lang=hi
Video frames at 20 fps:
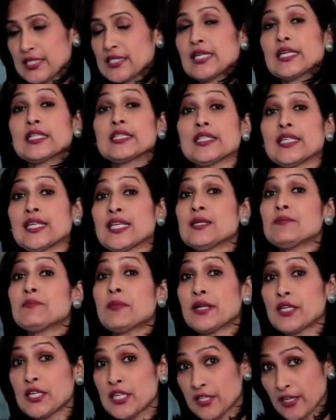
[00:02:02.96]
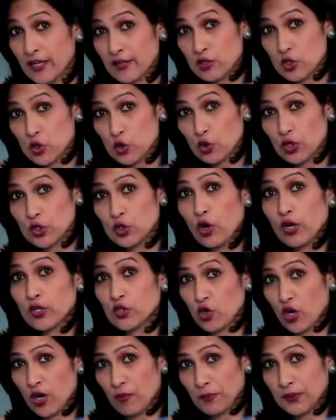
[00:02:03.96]
कर सकते हैं मनी कंट्रोल
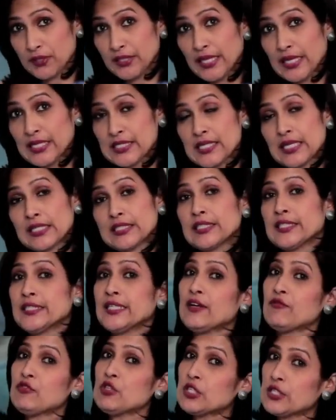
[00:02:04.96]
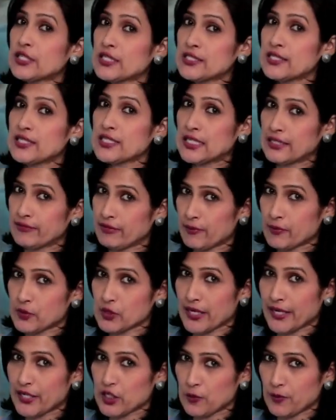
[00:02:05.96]
डॉट कॉम पर देख सकते हैं या फिर क्रिसिल की
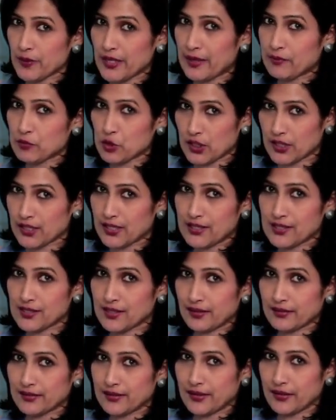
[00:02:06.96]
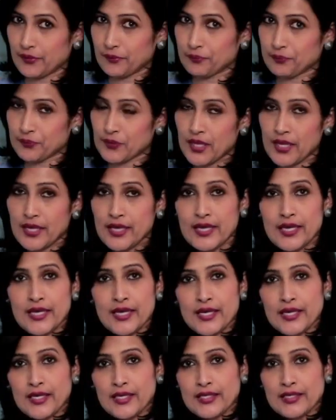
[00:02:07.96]
वेबसाइट पे आप चेक कर सकते हैं
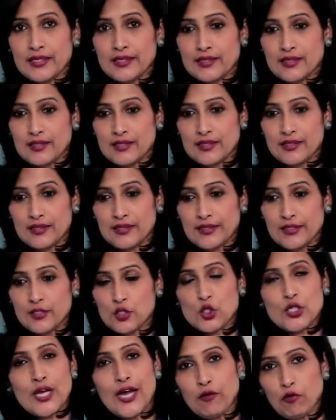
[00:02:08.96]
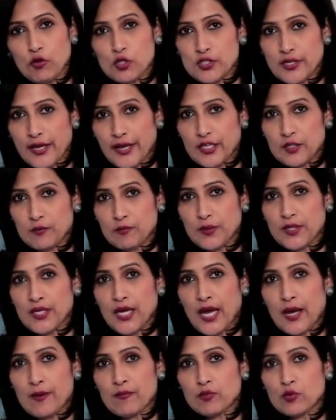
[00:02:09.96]
इन चारों साइट पे
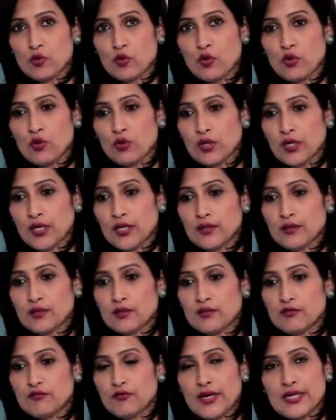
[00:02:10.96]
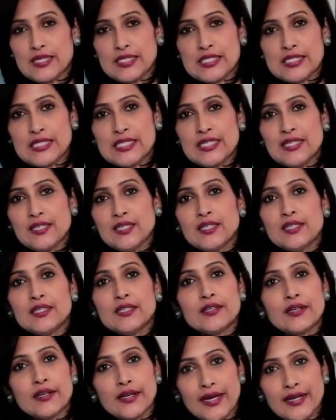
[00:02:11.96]
आपको फंड्स की
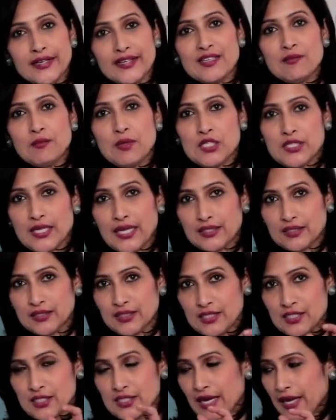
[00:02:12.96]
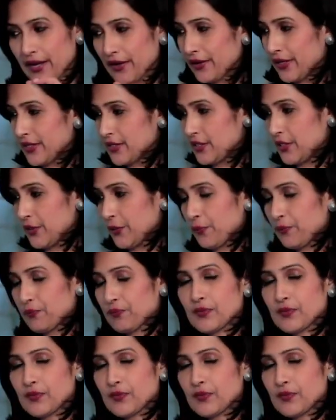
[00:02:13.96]
रेटिंग मिल जाती है स्टार रेटिंग